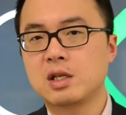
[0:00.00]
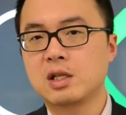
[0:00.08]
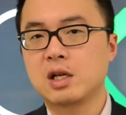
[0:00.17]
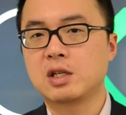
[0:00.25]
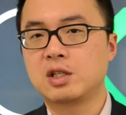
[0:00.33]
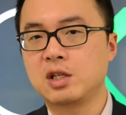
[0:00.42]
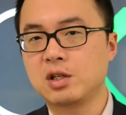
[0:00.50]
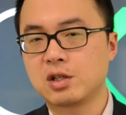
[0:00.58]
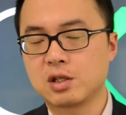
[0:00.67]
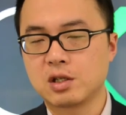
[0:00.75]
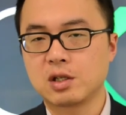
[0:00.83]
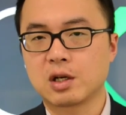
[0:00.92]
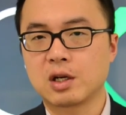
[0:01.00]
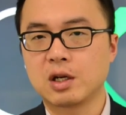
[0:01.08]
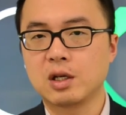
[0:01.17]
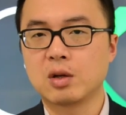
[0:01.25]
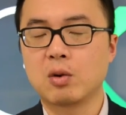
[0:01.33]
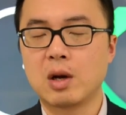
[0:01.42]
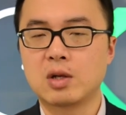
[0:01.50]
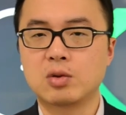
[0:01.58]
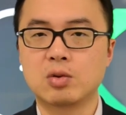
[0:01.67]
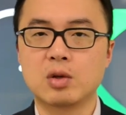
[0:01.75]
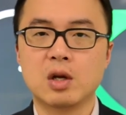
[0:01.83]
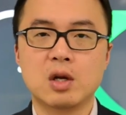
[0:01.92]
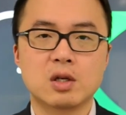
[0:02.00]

现在其实是可以换取